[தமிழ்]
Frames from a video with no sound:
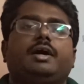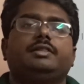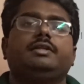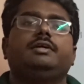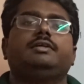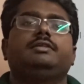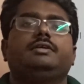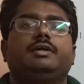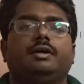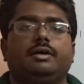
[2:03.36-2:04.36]
அதிலிருந்து
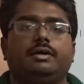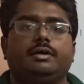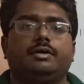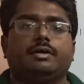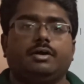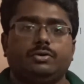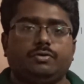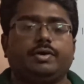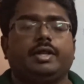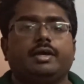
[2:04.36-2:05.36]

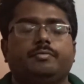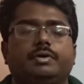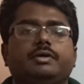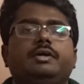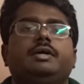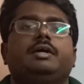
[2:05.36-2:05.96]
கான்டூர் uh, வரையாமல்